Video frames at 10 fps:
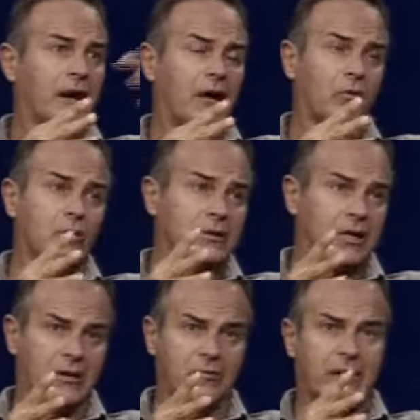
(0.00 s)
va
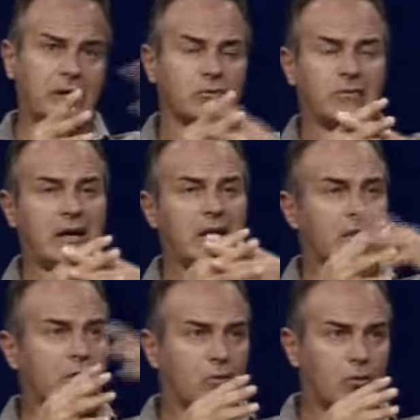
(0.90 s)
oltre la Juventus, va
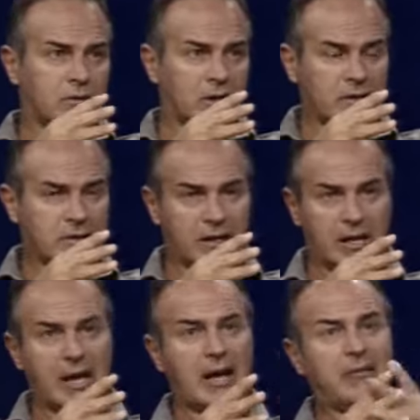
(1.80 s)
oltre la
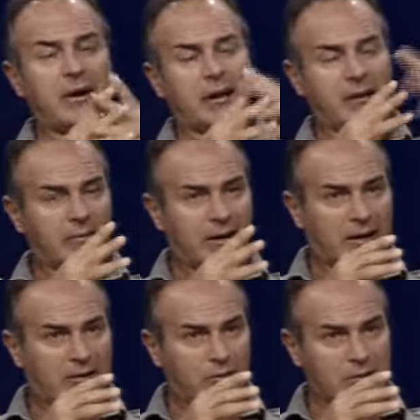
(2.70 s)
Serie A, va,
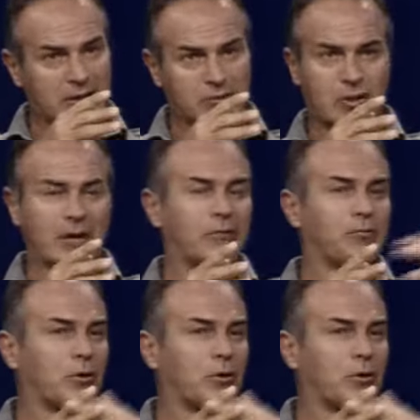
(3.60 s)
va oltre Come cioè, un